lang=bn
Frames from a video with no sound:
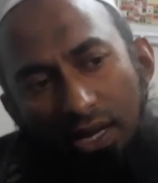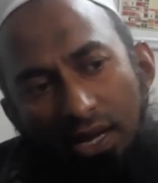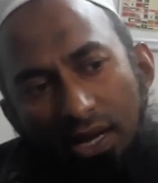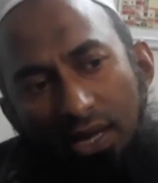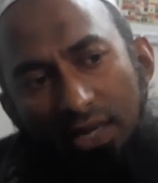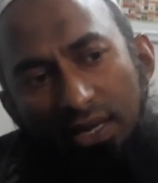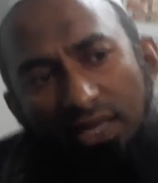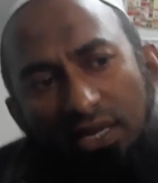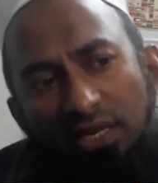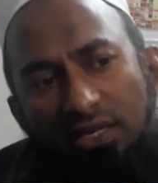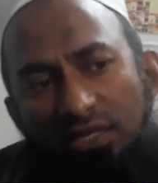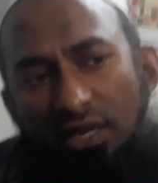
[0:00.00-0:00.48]

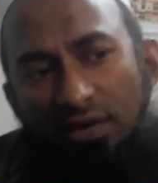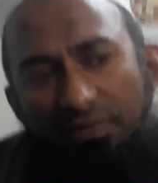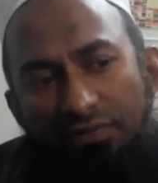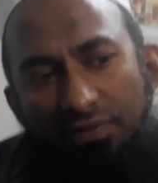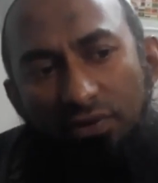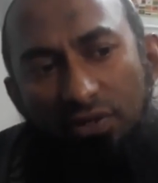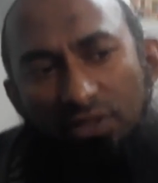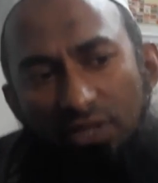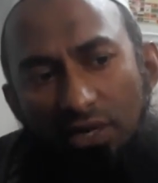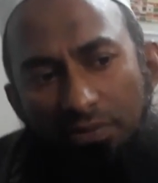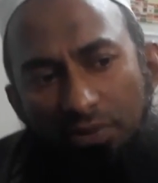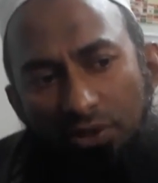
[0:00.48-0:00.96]
আর
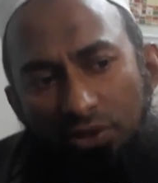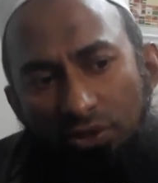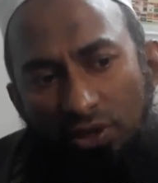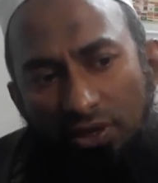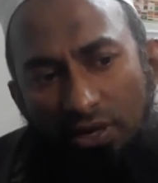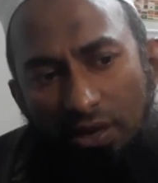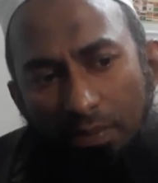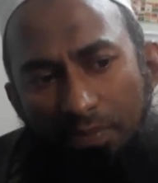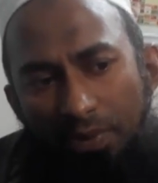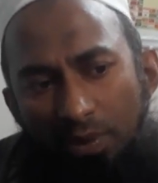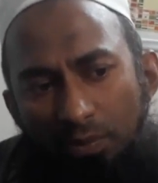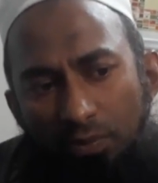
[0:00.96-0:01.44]
ইন্টারভিউর যে
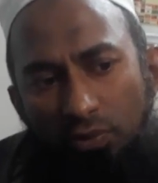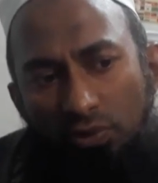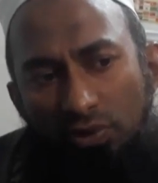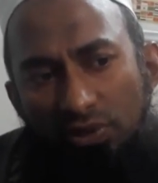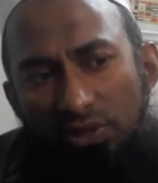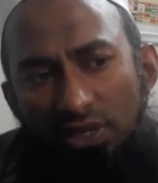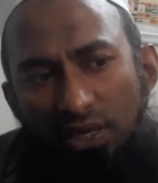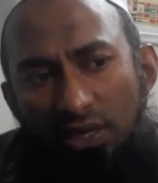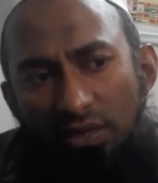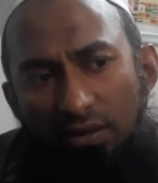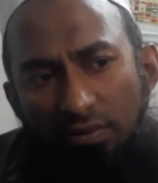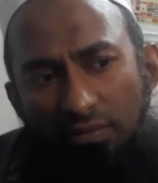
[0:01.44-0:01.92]
বিষয়টা আপনি
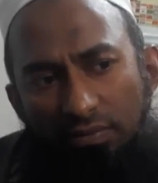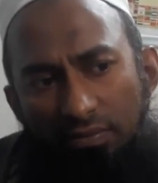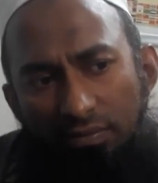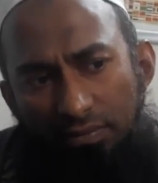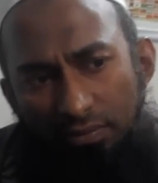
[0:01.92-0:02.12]
বলছেন